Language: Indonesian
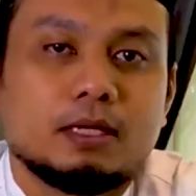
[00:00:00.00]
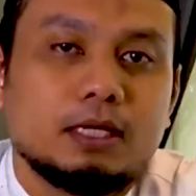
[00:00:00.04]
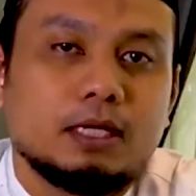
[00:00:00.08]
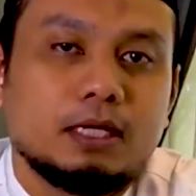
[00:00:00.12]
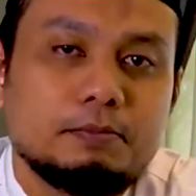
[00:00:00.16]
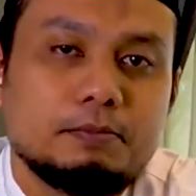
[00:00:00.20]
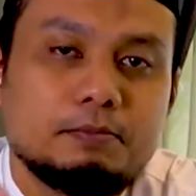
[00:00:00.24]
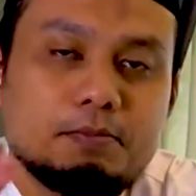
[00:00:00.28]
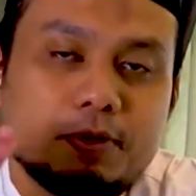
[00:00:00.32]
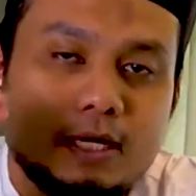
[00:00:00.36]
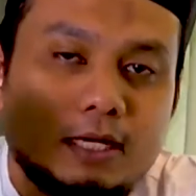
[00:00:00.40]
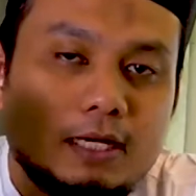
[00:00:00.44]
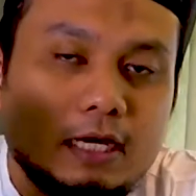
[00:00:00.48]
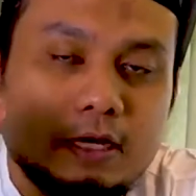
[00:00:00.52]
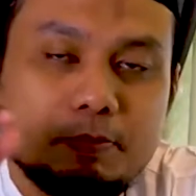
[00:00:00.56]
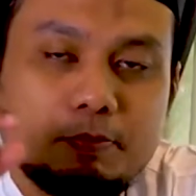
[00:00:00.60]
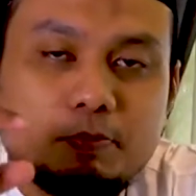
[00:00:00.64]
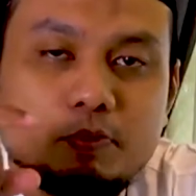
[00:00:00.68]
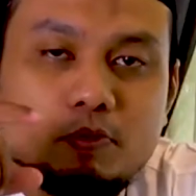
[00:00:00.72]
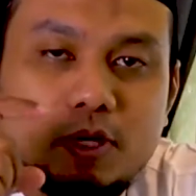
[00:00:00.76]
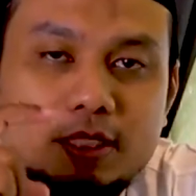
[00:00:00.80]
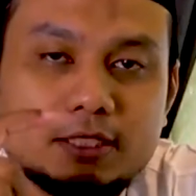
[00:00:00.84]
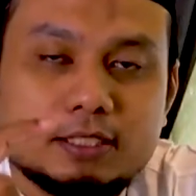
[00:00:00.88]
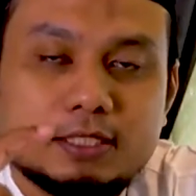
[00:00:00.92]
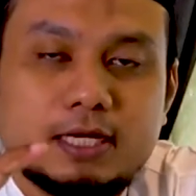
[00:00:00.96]
Ibadah
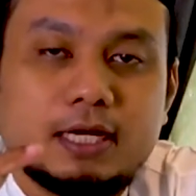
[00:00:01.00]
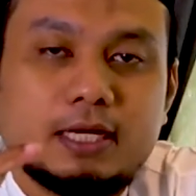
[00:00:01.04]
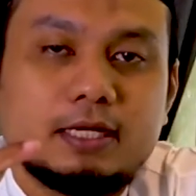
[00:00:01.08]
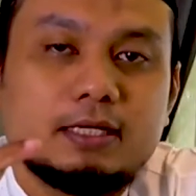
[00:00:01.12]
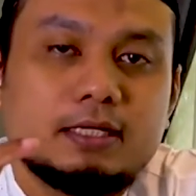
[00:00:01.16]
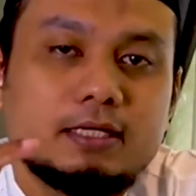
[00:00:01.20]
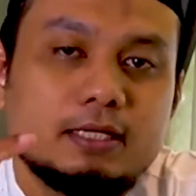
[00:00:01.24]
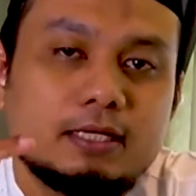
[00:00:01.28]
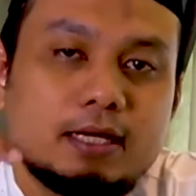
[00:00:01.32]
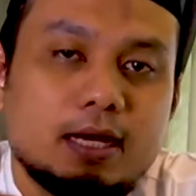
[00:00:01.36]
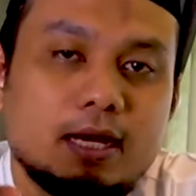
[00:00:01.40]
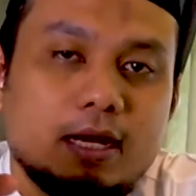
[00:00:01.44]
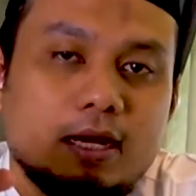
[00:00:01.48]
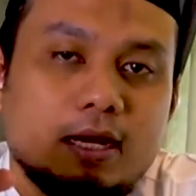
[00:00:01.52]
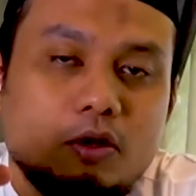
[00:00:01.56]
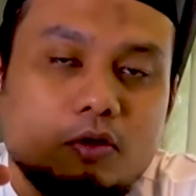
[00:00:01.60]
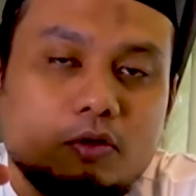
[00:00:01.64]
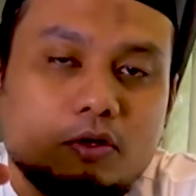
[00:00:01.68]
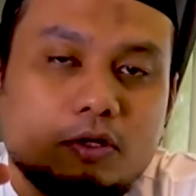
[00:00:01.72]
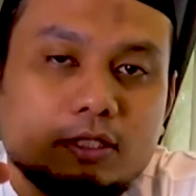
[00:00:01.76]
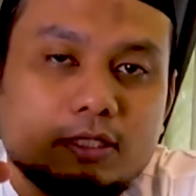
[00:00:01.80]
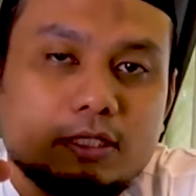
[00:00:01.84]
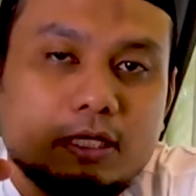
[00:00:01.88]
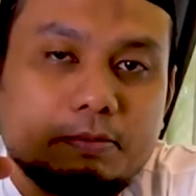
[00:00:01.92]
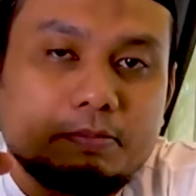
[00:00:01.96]
puasa ini
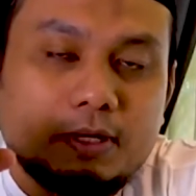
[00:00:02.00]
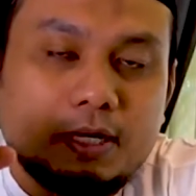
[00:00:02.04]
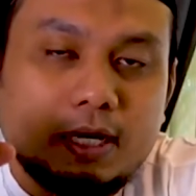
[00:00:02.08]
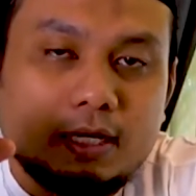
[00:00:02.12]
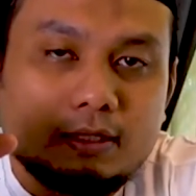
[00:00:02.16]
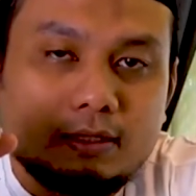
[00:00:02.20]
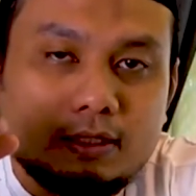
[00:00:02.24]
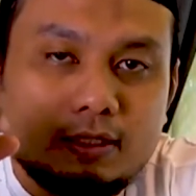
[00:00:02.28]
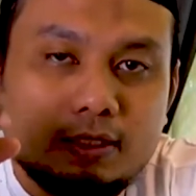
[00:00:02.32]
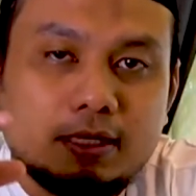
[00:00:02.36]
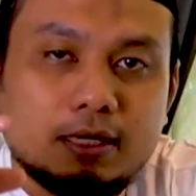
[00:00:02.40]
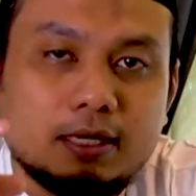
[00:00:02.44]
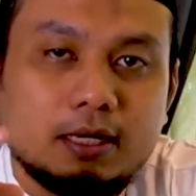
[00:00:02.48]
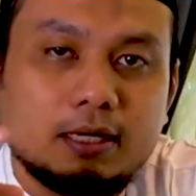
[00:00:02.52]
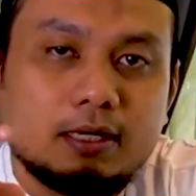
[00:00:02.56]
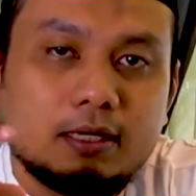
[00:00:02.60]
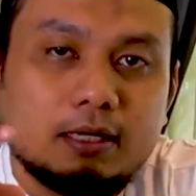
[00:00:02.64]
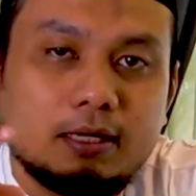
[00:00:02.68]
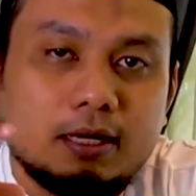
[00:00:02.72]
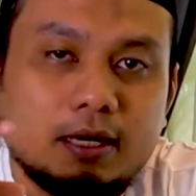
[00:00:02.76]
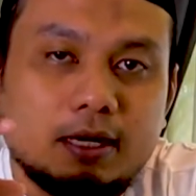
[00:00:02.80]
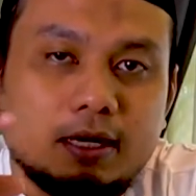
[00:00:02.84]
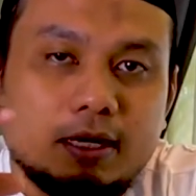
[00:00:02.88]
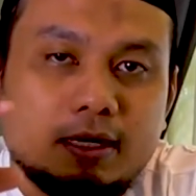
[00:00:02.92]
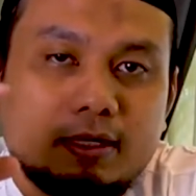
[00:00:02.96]
kalau kita
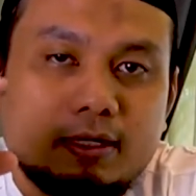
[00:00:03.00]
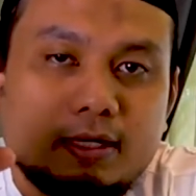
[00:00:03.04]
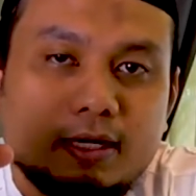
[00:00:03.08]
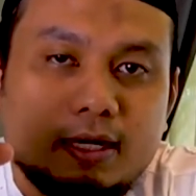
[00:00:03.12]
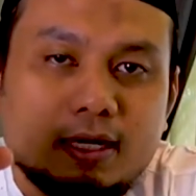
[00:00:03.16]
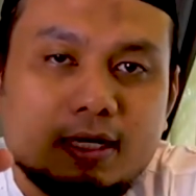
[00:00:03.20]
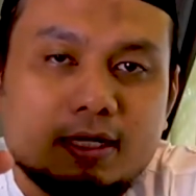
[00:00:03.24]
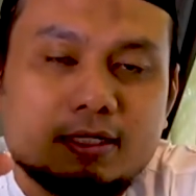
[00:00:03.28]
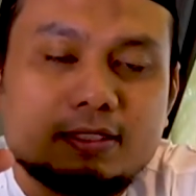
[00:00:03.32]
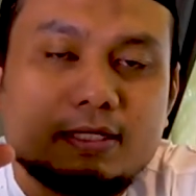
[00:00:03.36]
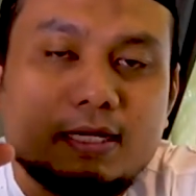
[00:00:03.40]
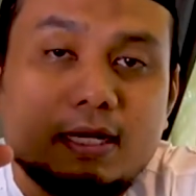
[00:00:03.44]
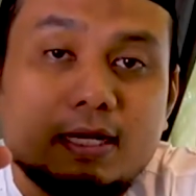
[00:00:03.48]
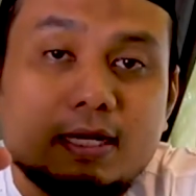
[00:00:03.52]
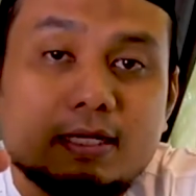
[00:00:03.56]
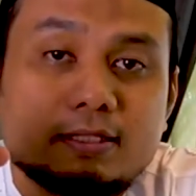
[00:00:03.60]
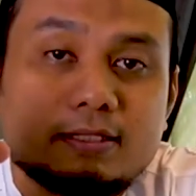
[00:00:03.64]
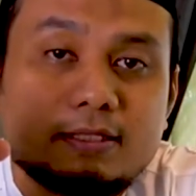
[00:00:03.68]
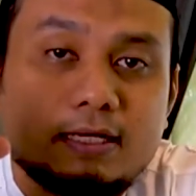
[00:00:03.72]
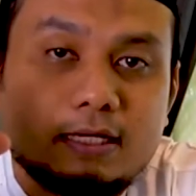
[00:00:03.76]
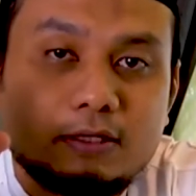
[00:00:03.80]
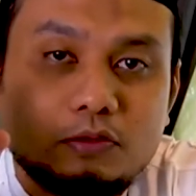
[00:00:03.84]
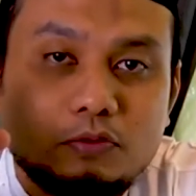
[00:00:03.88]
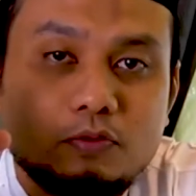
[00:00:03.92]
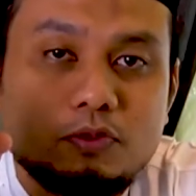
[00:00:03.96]
perhatikan adalah salah
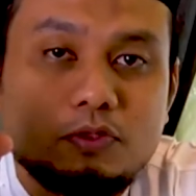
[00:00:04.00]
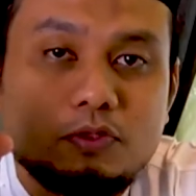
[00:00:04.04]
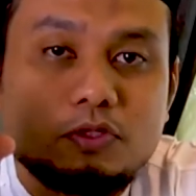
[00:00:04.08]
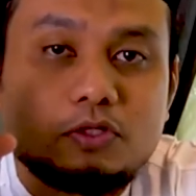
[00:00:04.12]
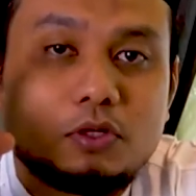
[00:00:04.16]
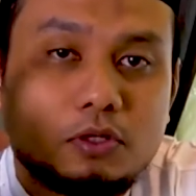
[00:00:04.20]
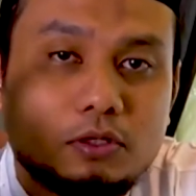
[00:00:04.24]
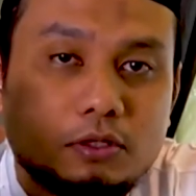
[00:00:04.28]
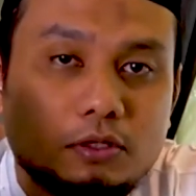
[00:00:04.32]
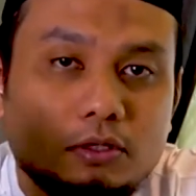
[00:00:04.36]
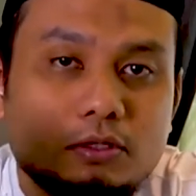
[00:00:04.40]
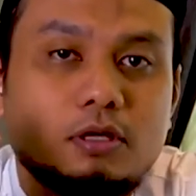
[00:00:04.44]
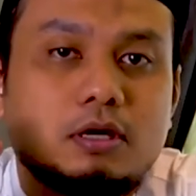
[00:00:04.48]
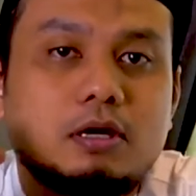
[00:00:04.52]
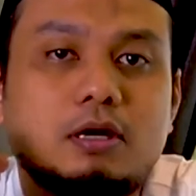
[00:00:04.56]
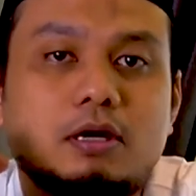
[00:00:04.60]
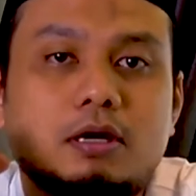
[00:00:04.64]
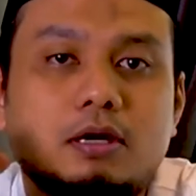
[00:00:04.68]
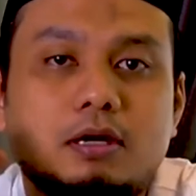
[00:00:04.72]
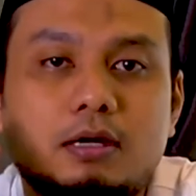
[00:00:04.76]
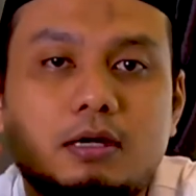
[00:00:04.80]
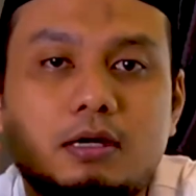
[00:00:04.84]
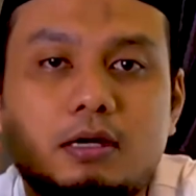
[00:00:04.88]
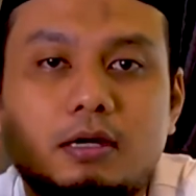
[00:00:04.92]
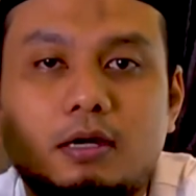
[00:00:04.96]
satu
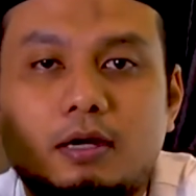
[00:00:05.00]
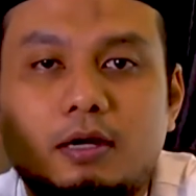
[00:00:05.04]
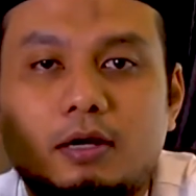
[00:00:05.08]
contoh